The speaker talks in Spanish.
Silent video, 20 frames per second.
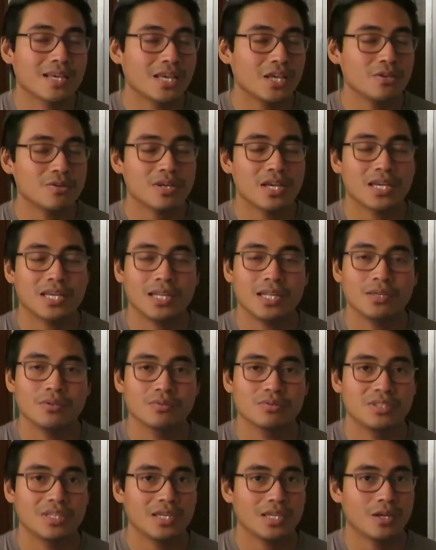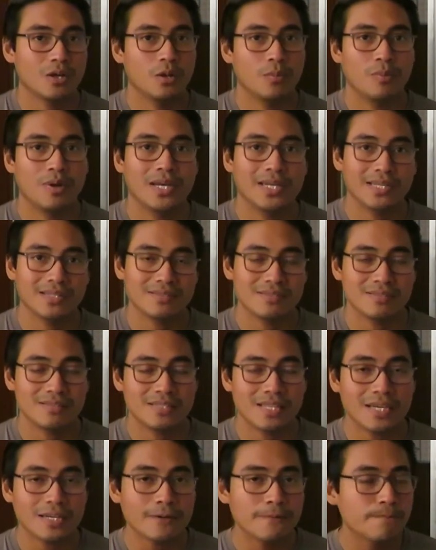aquellos que creen ustedes que lo puedan
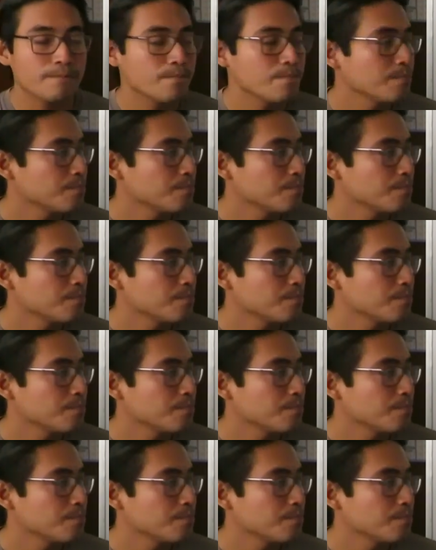necesitar.